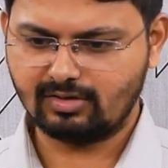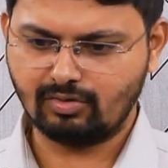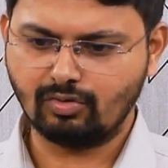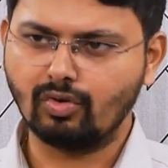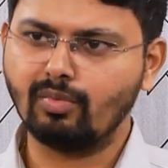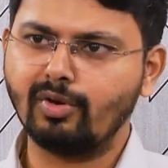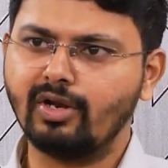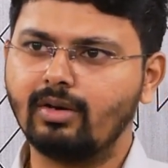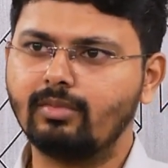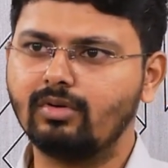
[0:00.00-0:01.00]
చదువుకొని
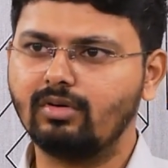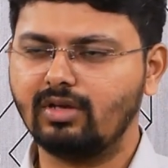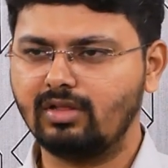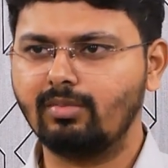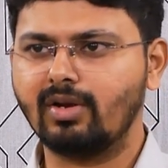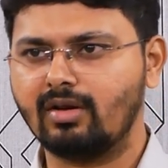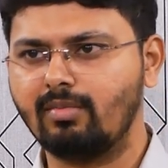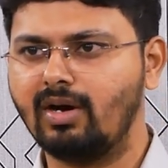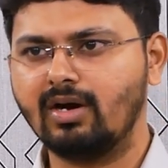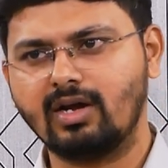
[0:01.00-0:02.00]
పోయినాము ఇది మనకు
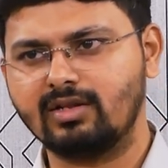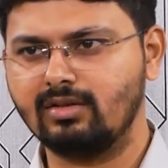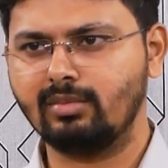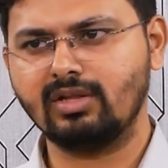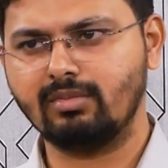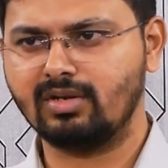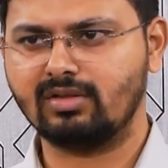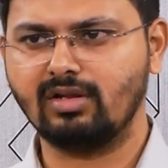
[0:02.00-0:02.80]
బాగా అర్థమైంది మనకు